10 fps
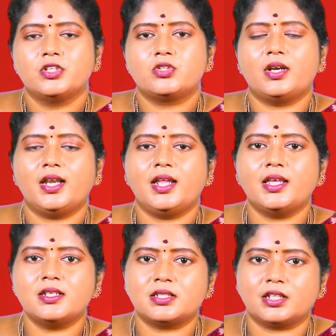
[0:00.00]
ஸோ
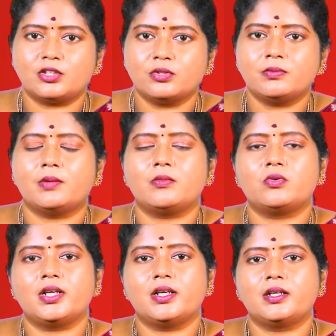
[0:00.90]
நீர் சத்தும் நம்ம
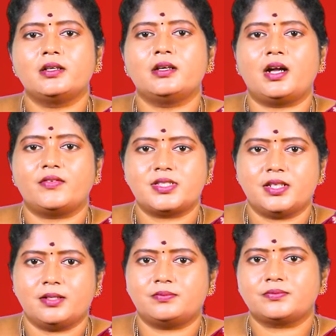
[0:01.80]
உடலுக்கு
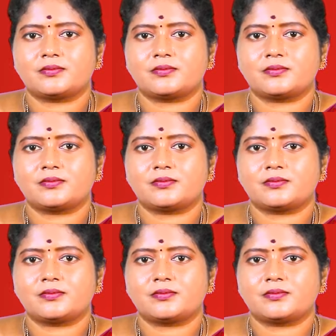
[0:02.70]
அவசியம்